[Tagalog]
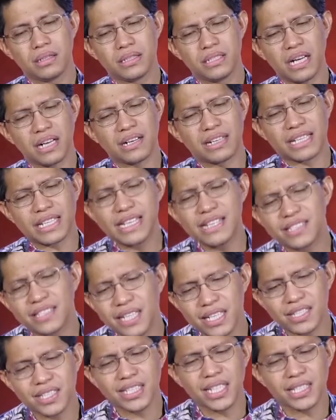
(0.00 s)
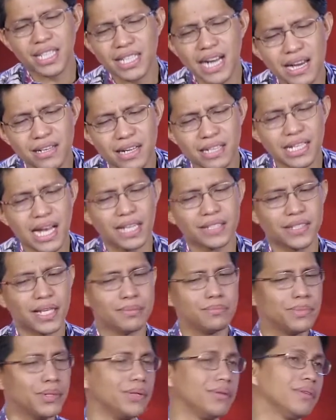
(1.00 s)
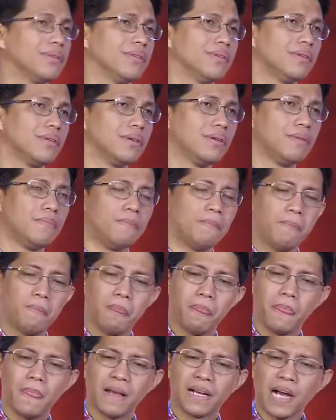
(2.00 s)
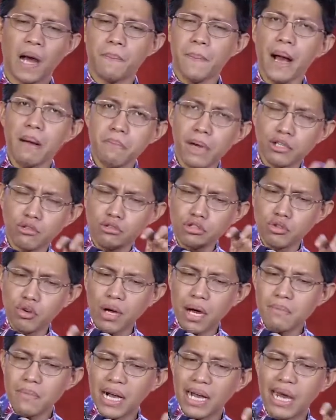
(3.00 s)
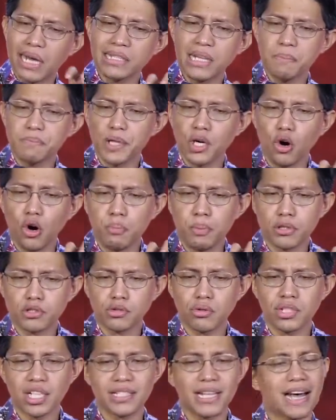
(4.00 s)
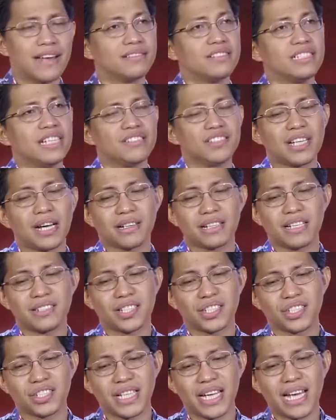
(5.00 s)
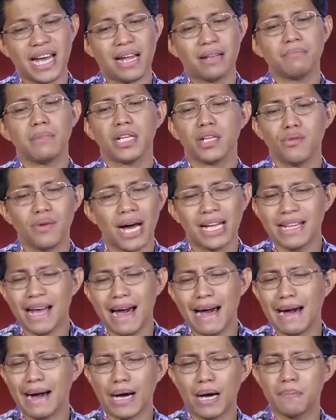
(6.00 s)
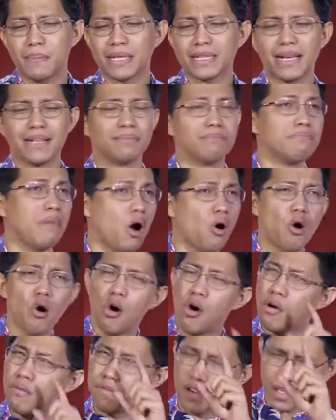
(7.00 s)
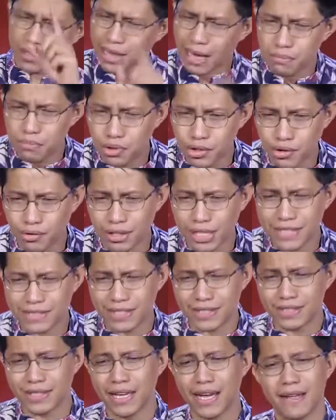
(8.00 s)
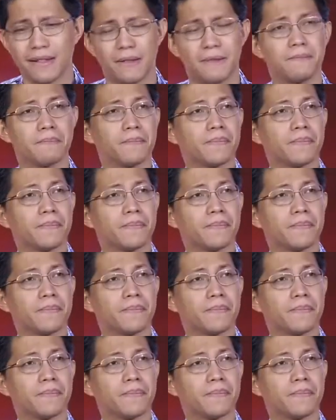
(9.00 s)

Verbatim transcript: ng krisis na nararanasan mo? Kapag marunong ka maghanap ng oportunidad dyan sa krisis na yan, maniwala ka kapatid, ma-overcome mo yung krisis na yan.